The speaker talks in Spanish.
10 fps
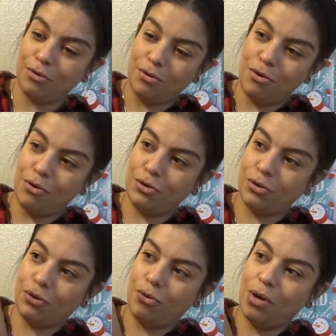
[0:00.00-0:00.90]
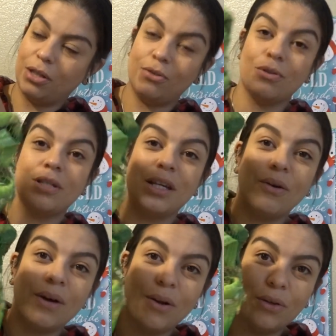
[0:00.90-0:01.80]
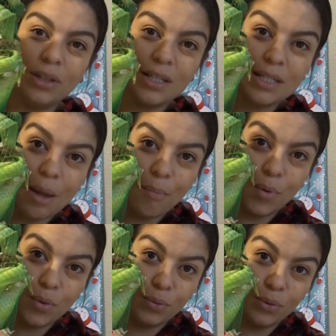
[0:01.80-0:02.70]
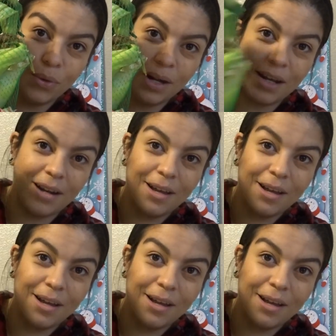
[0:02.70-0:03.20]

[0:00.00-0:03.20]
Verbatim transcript: 2, cuatro, cinco elotes por un dólar.